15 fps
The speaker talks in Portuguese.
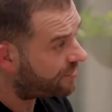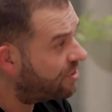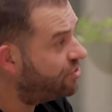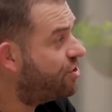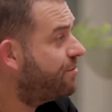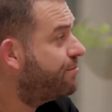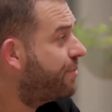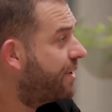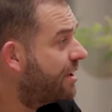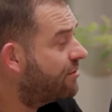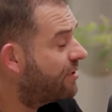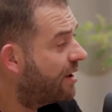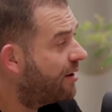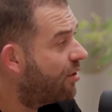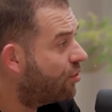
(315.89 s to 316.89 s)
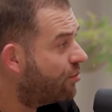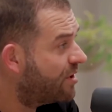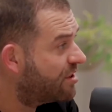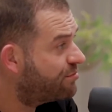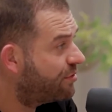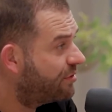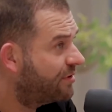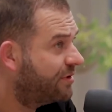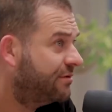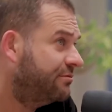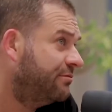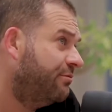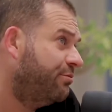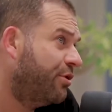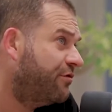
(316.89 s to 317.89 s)
de emprego, né? Algumas
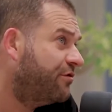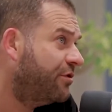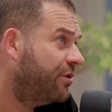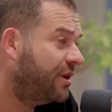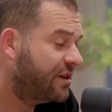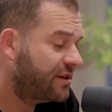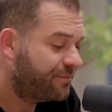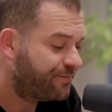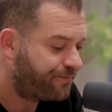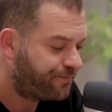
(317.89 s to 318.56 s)
profissões.